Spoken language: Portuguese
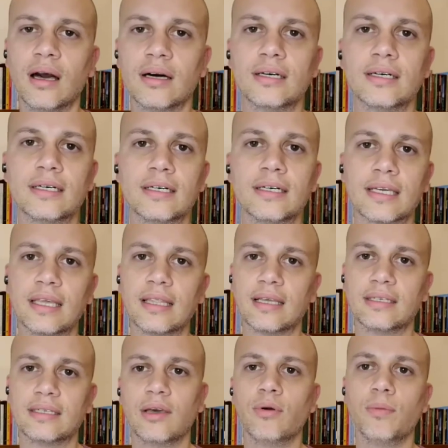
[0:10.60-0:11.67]
uh, que
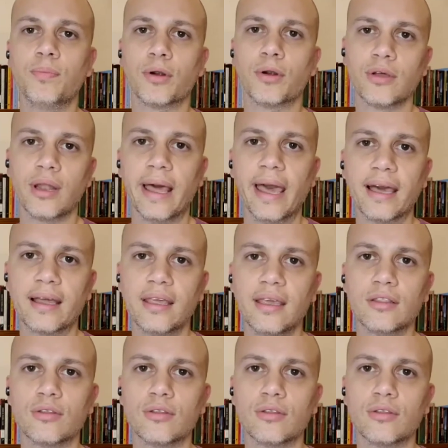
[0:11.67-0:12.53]
nasceu em Porto Alegre